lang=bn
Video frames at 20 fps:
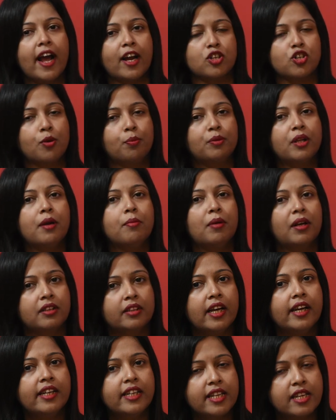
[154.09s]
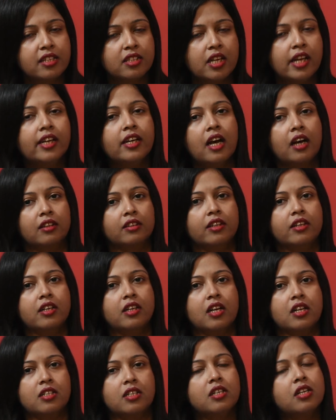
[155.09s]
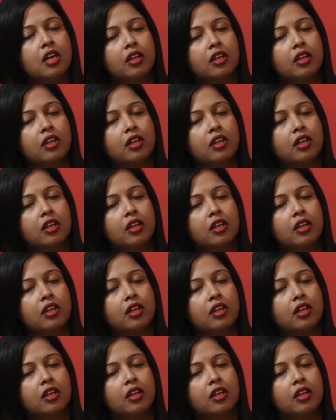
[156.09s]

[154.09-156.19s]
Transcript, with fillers: এক সপ্তাহের মাথায় নিয়ে যাই ডাক্তারের কাছে